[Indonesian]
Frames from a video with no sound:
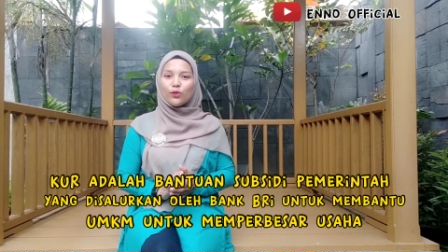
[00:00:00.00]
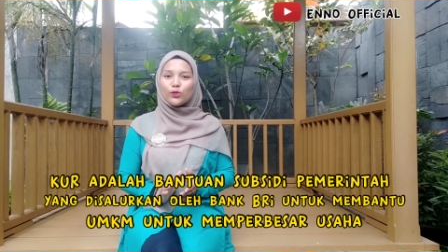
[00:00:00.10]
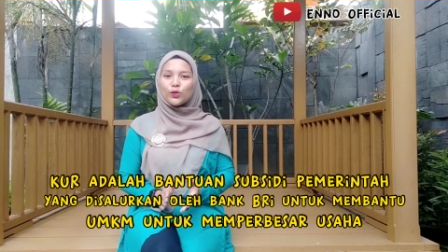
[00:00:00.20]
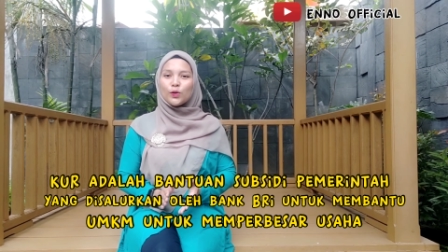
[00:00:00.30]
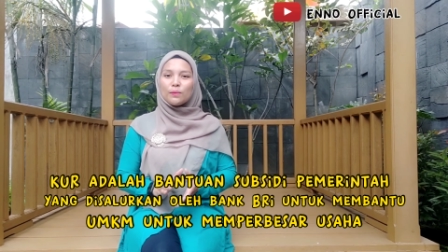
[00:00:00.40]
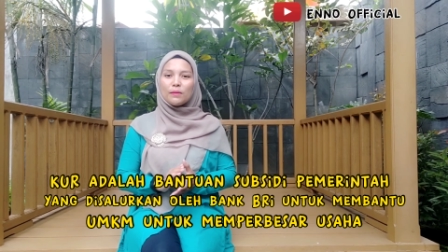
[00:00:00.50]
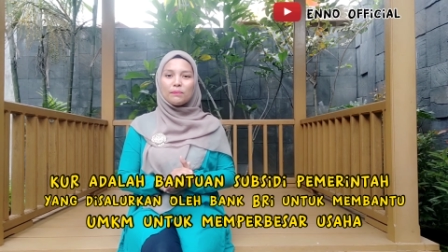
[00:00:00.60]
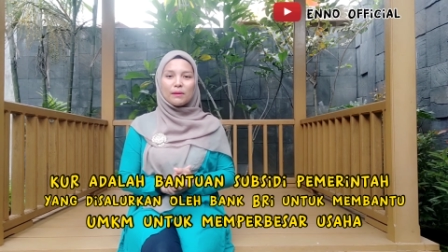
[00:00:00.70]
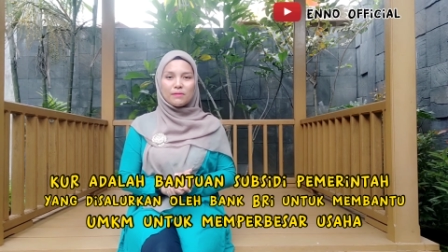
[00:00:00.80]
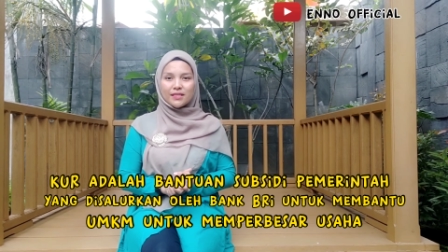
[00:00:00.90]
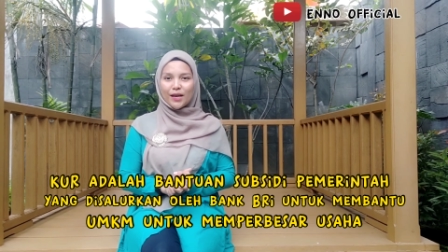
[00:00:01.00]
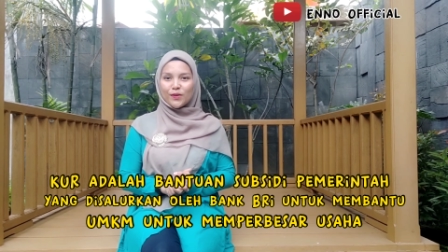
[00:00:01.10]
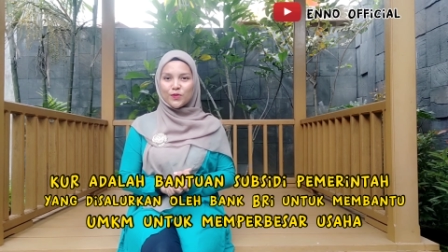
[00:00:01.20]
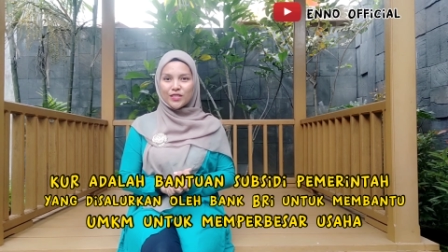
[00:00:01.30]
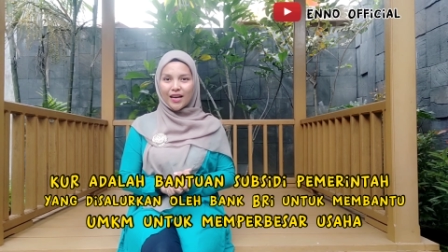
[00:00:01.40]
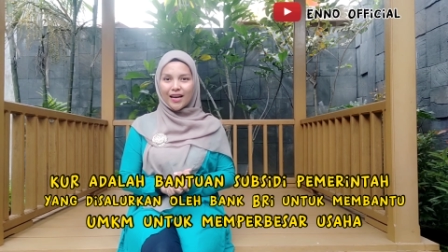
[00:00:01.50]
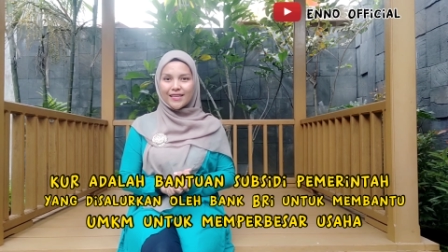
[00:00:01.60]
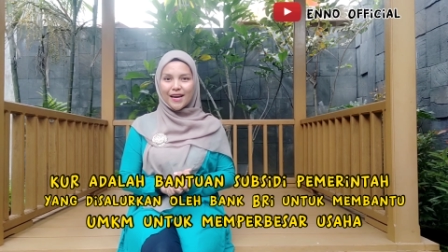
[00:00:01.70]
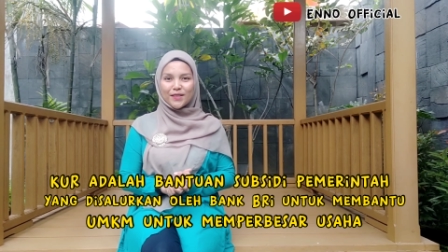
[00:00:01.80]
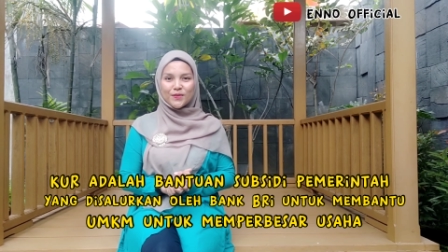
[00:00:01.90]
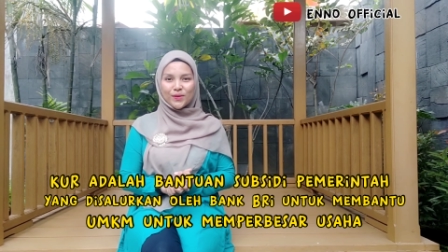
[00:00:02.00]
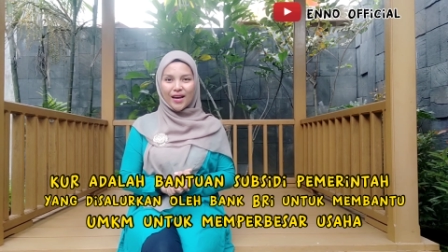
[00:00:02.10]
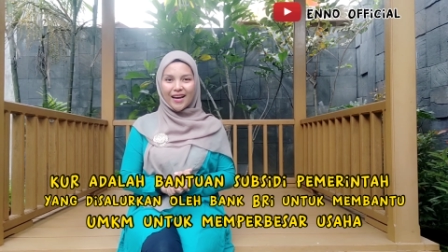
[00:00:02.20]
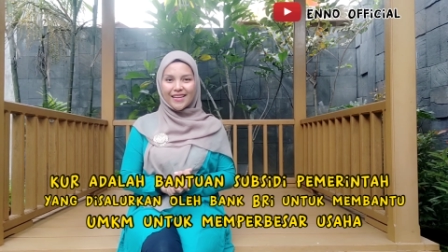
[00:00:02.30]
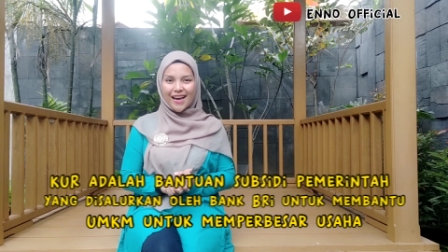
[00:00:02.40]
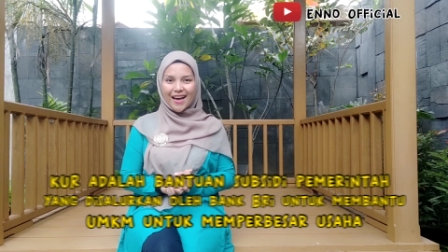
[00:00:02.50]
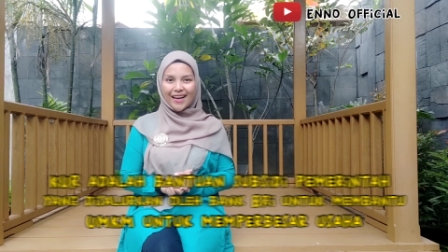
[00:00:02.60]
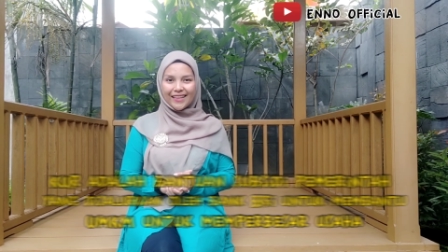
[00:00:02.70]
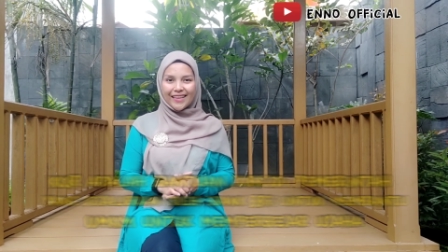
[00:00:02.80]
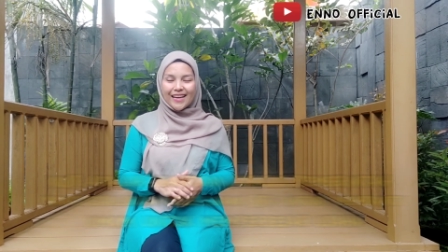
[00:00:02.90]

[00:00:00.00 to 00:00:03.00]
untuk memperbesar usaha yang sudah ada.